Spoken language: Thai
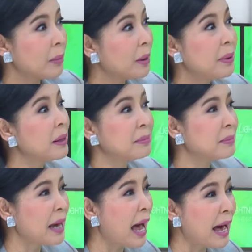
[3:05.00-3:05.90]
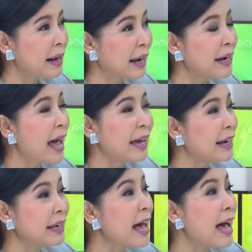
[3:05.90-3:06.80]
ยังไม่ไปหาอะไรได้
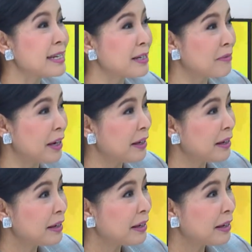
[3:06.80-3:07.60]
อะไรได้ใช่ไหมก็